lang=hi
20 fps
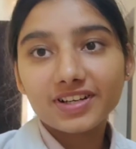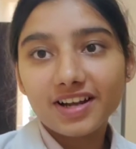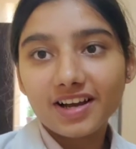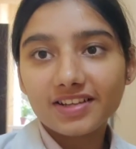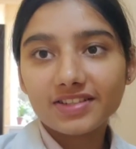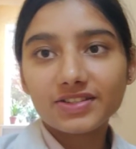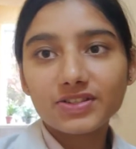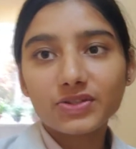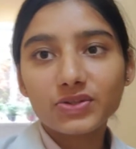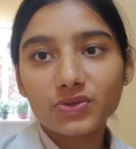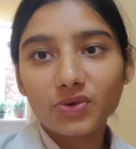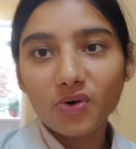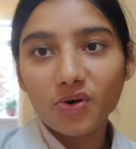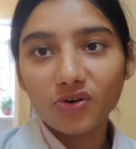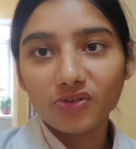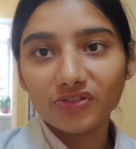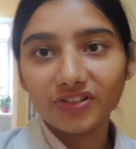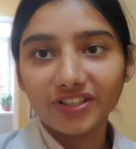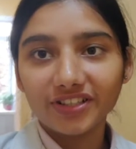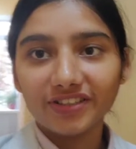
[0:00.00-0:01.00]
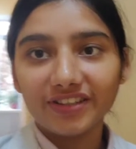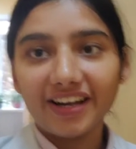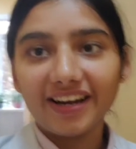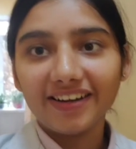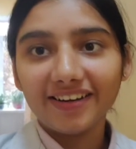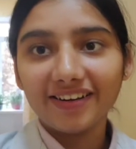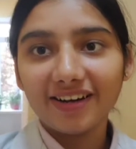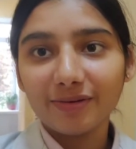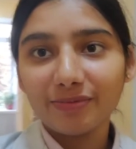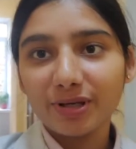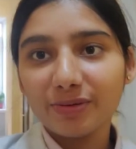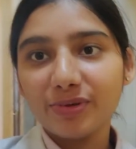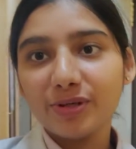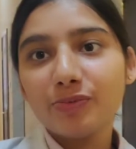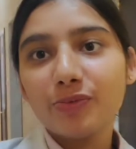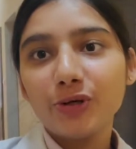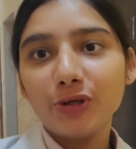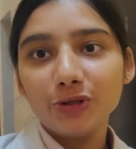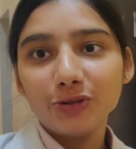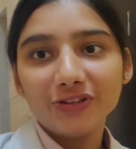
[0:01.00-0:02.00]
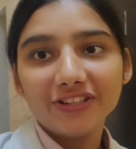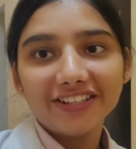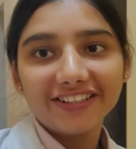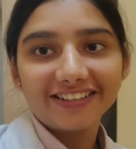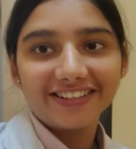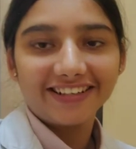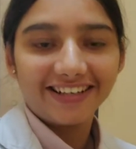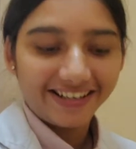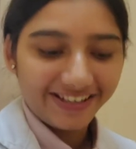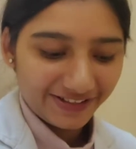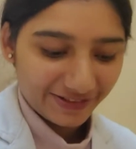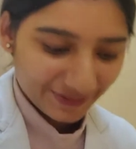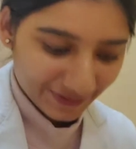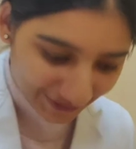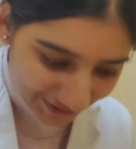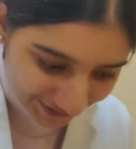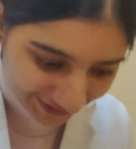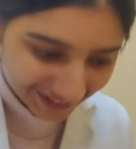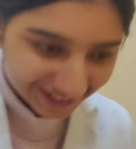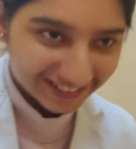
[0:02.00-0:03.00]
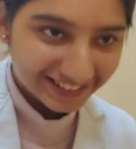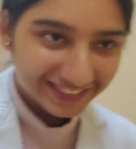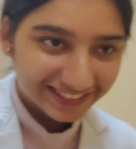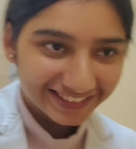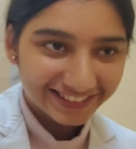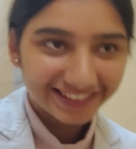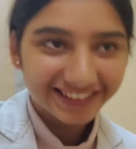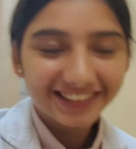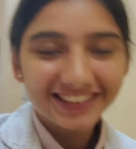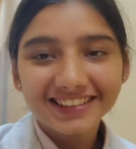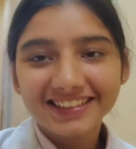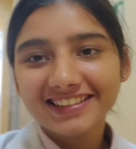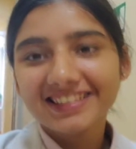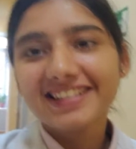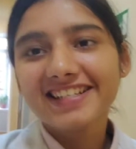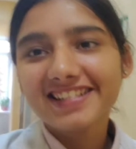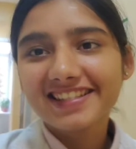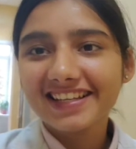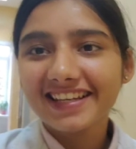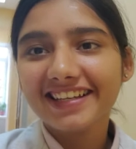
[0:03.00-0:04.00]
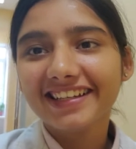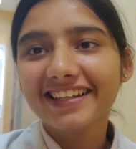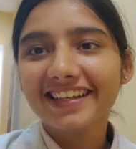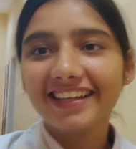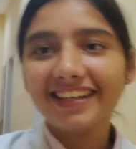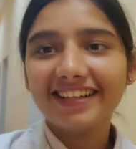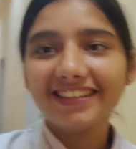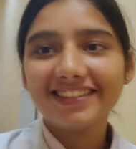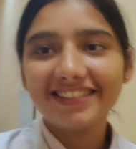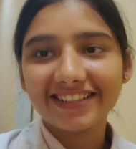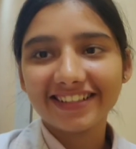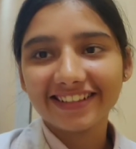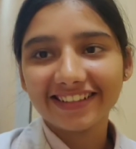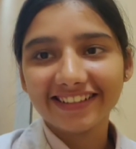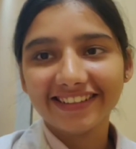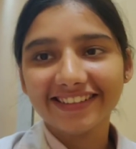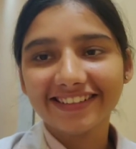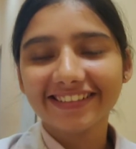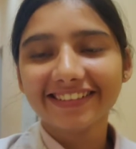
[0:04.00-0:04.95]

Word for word: क्लास इज़ ओवर एंड अभी अभी मॉड्यूल देखे आई हूँ सही गया अच्छा गया